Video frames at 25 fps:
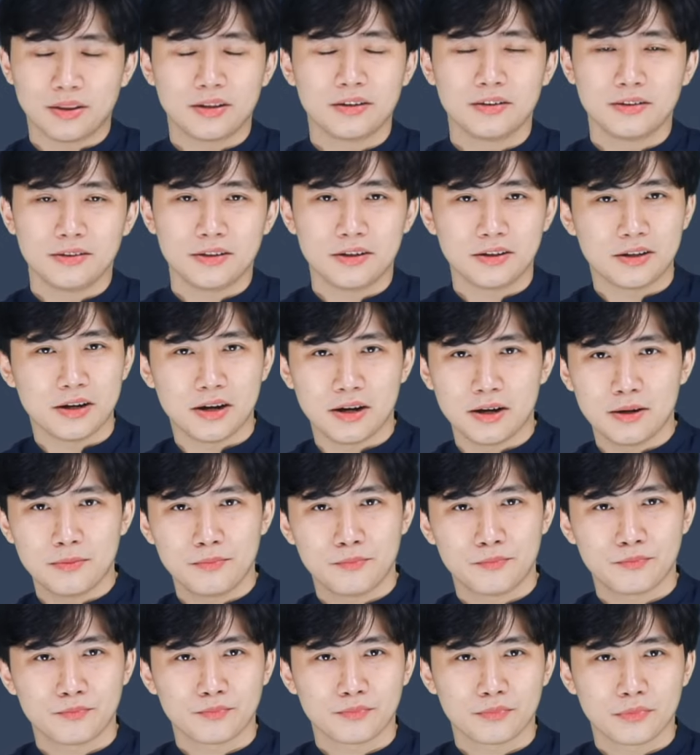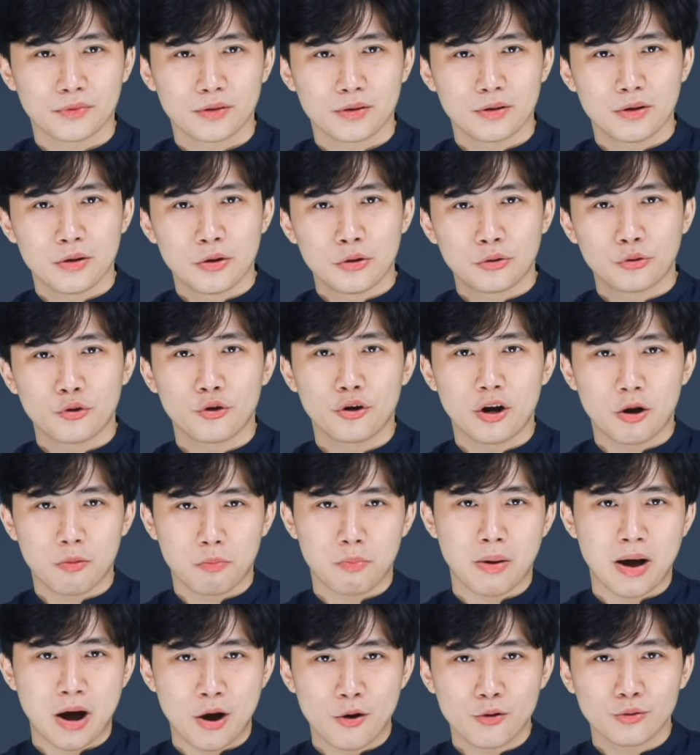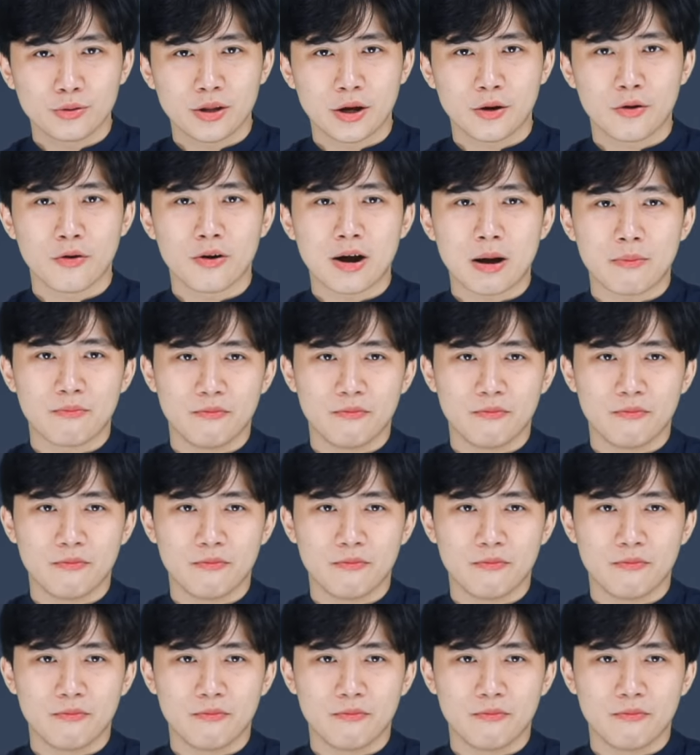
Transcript: tự như thế. Tôi đọc báo thấy có cặp